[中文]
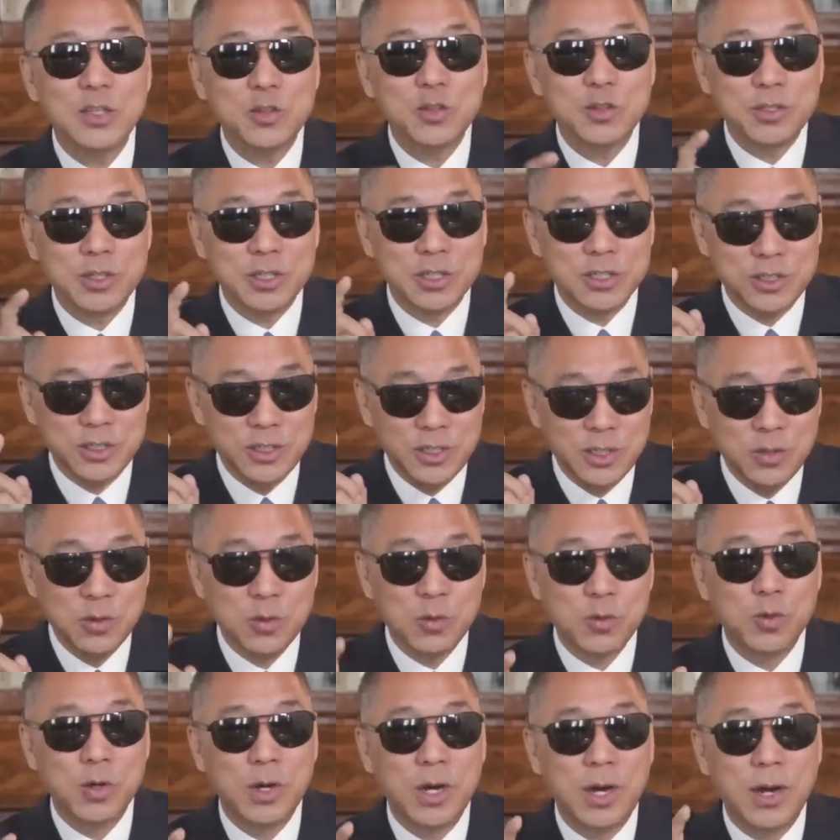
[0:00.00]
就是英
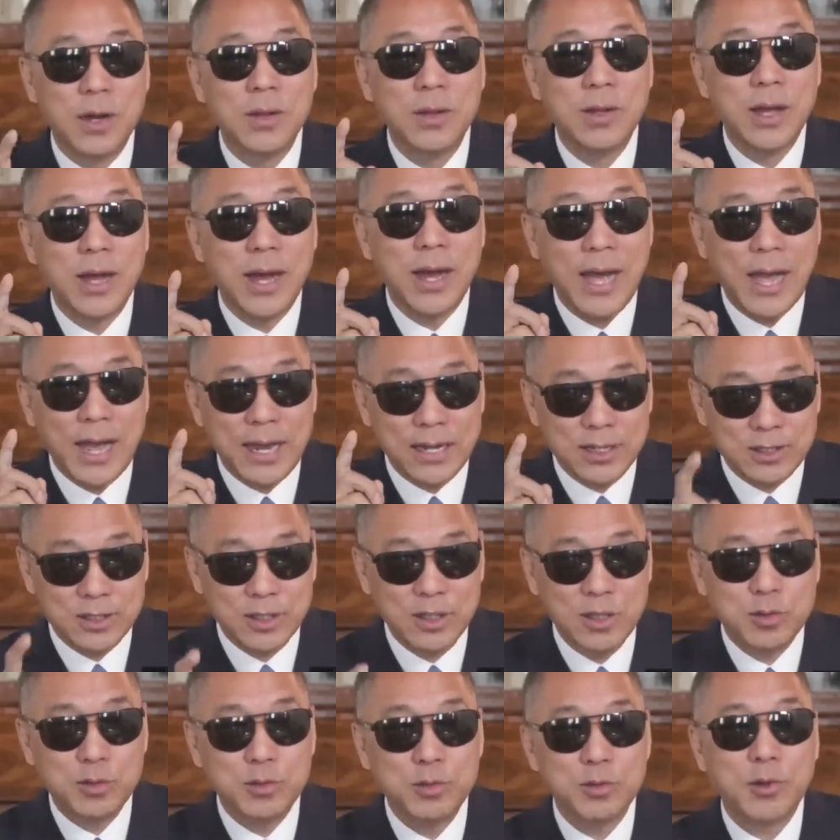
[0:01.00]
国海
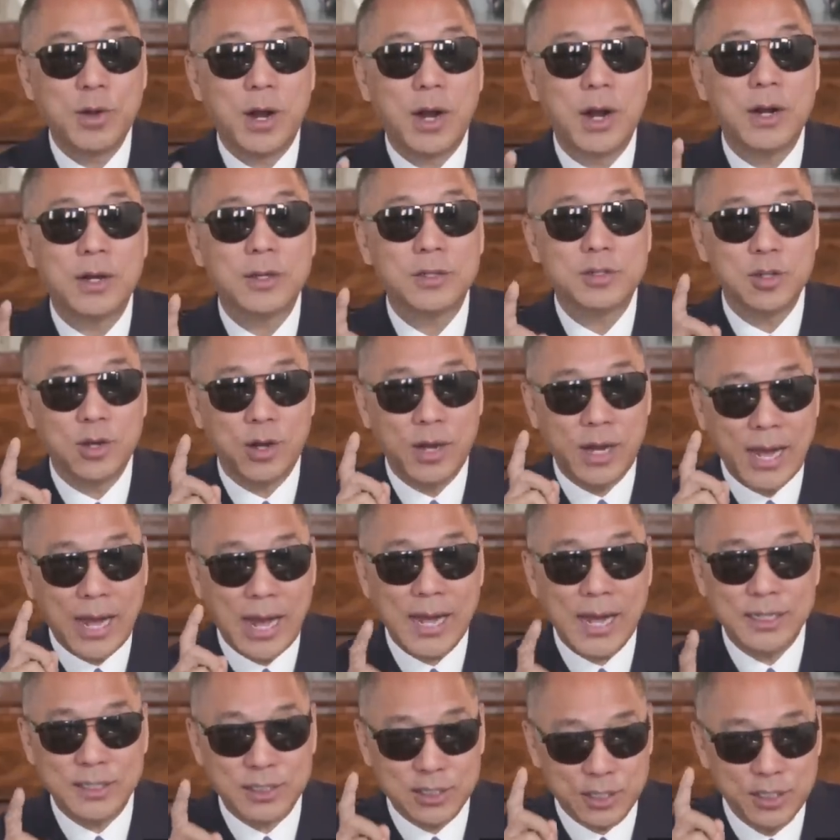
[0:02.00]
德公园叫
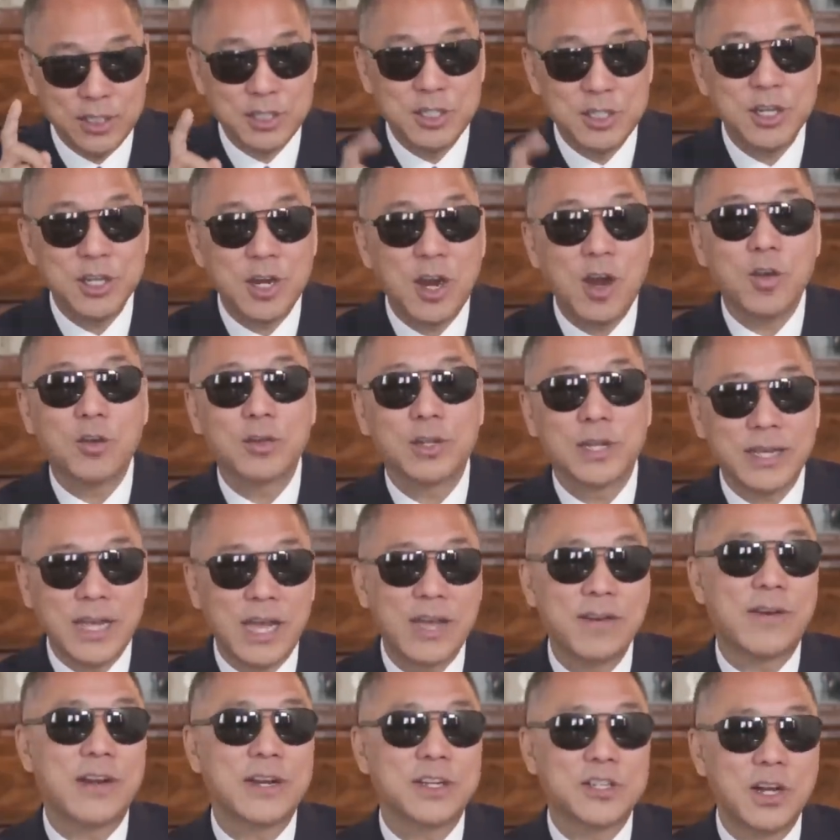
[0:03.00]
海德一号的
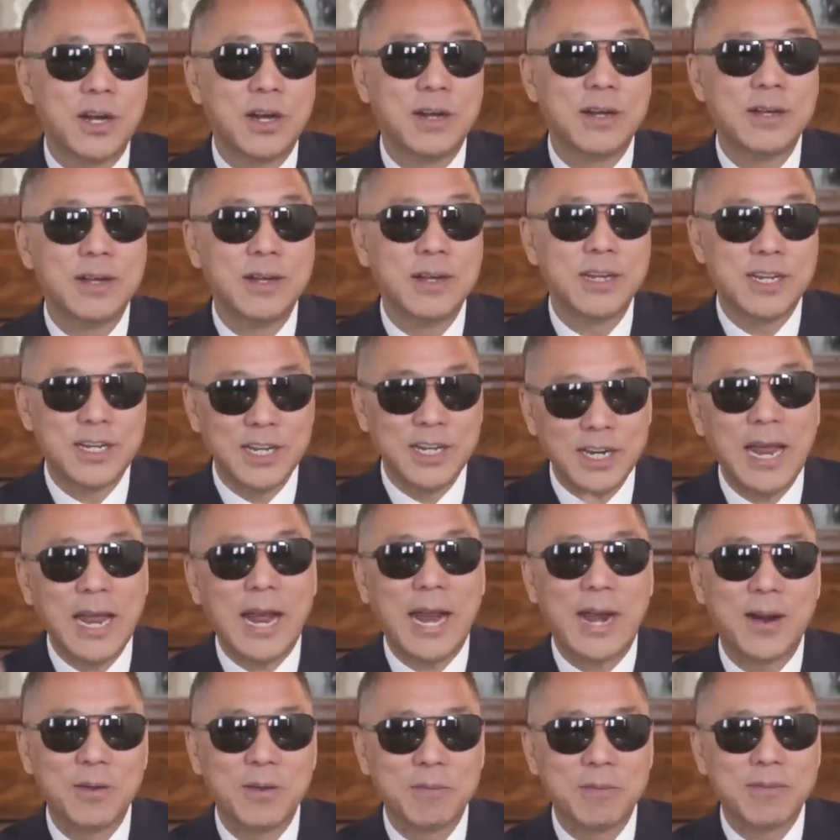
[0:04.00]
开发商哥俩
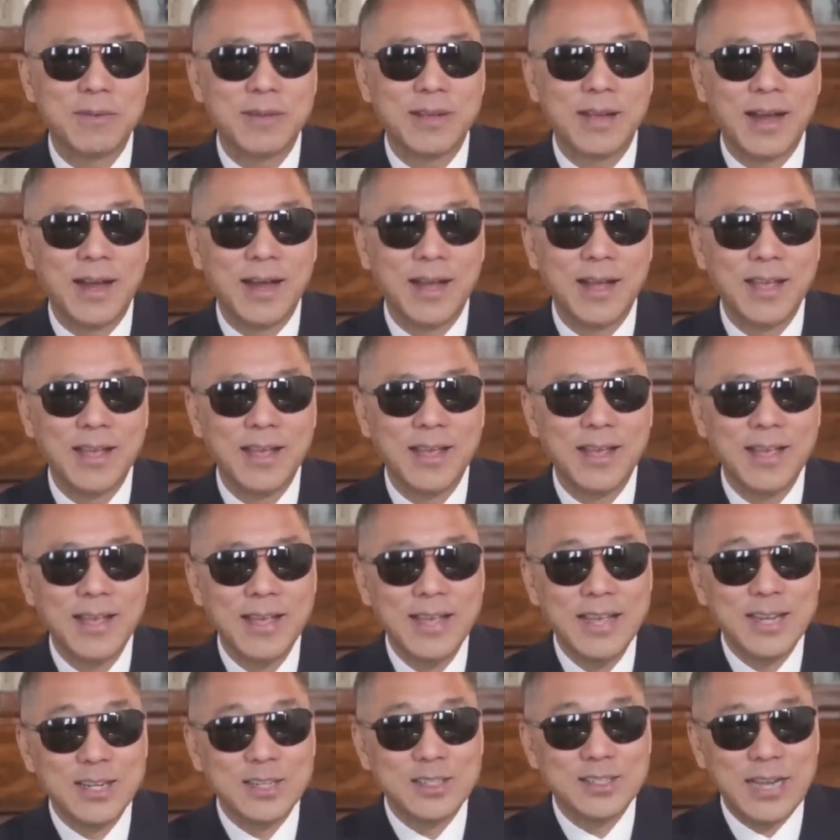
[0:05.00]
啊，
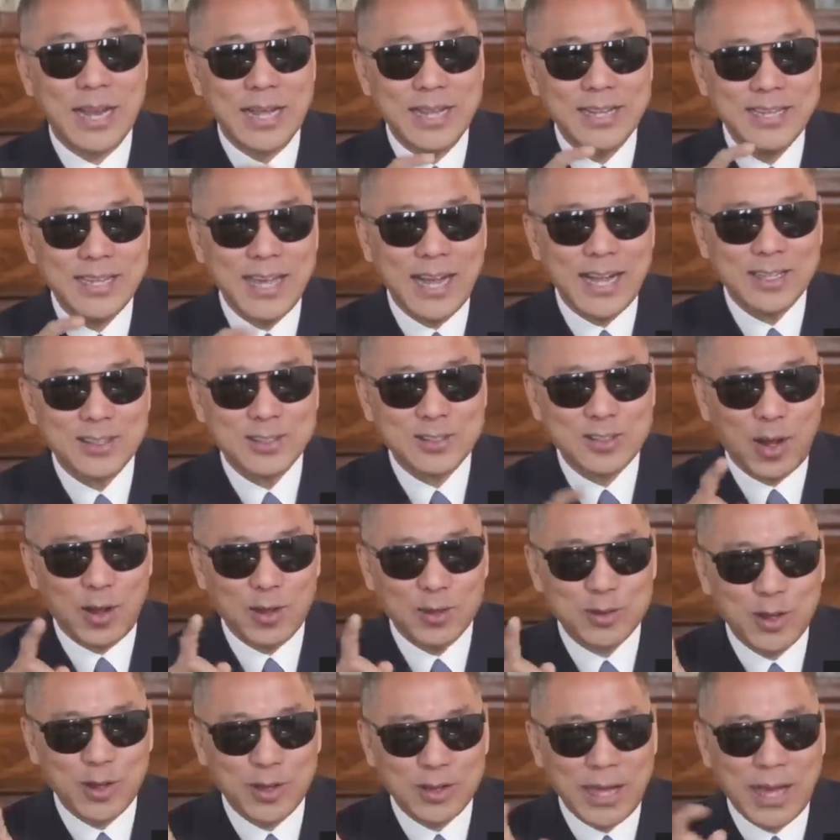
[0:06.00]
人家
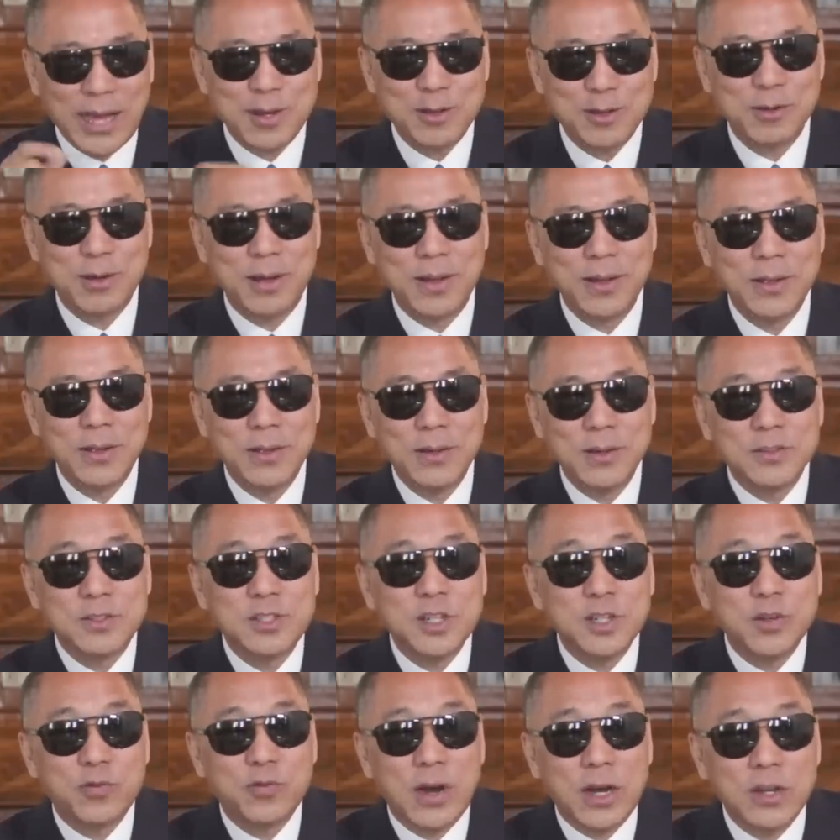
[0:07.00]
找到他说
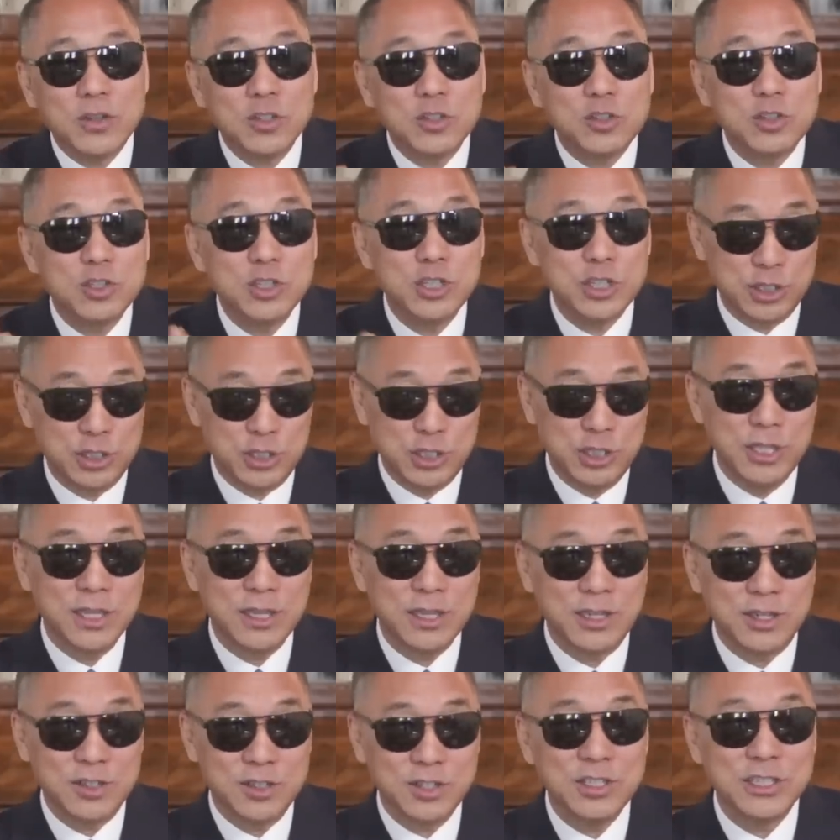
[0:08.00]
这房子是你爹
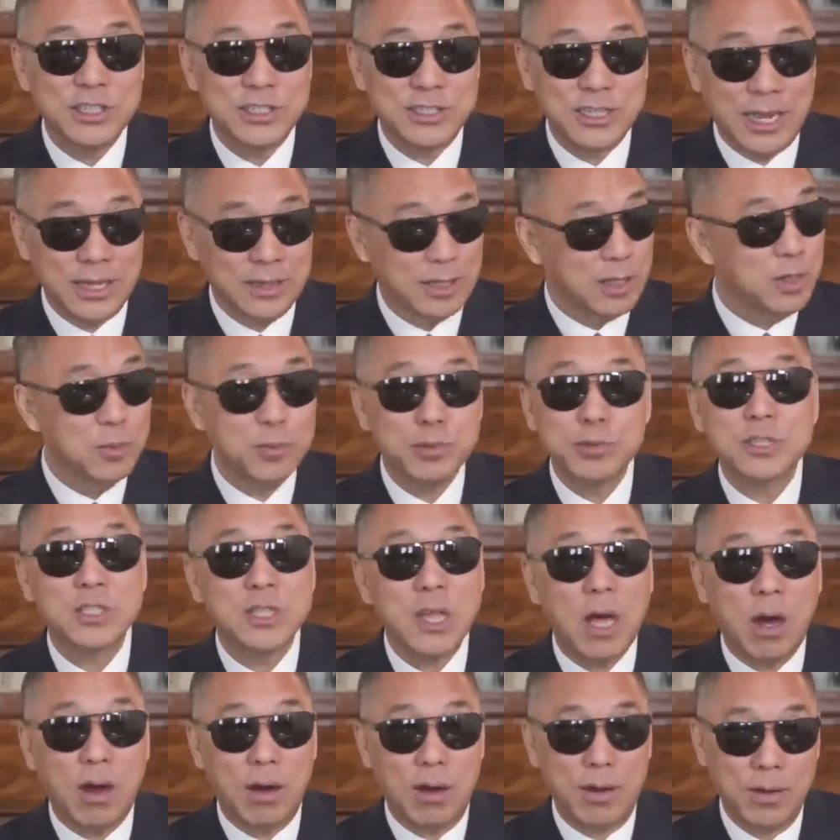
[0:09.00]
的，是你家，他都不知
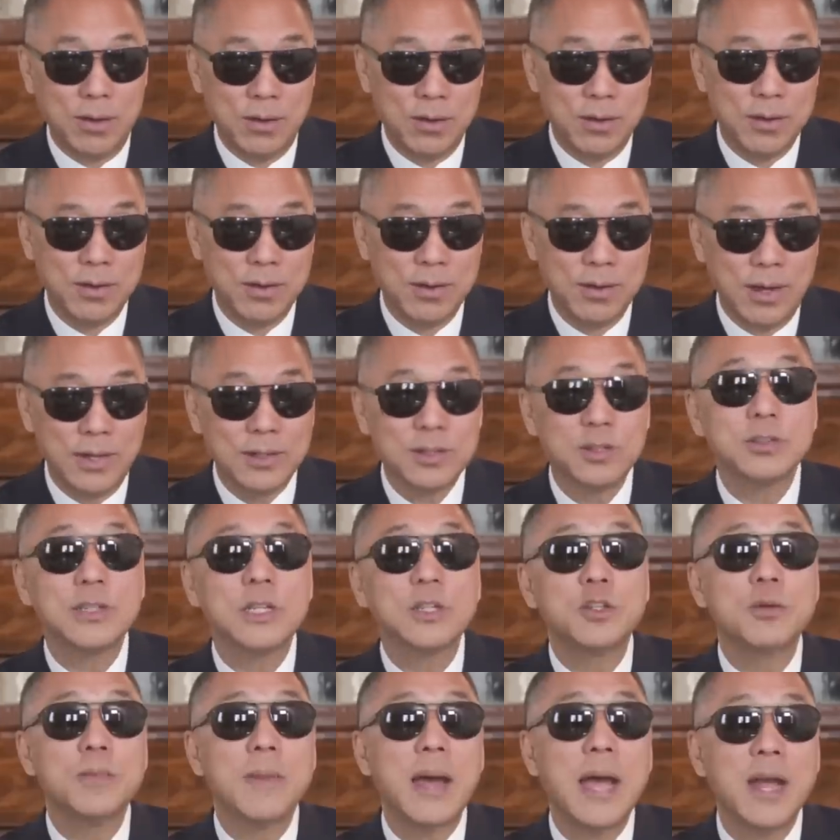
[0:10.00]
道啊，他那
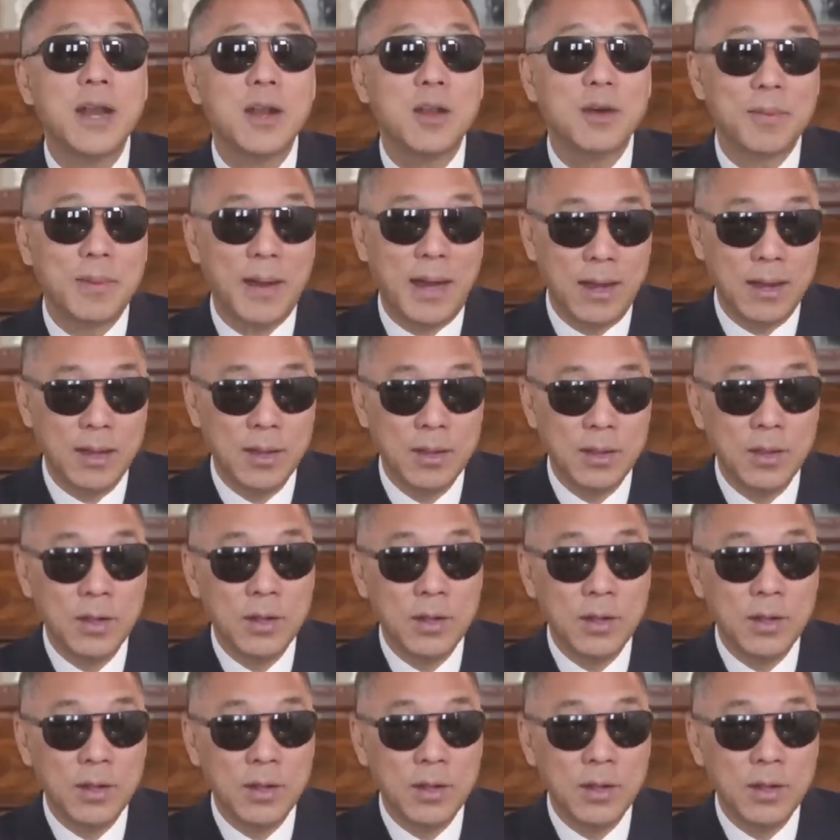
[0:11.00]
就卖了吧。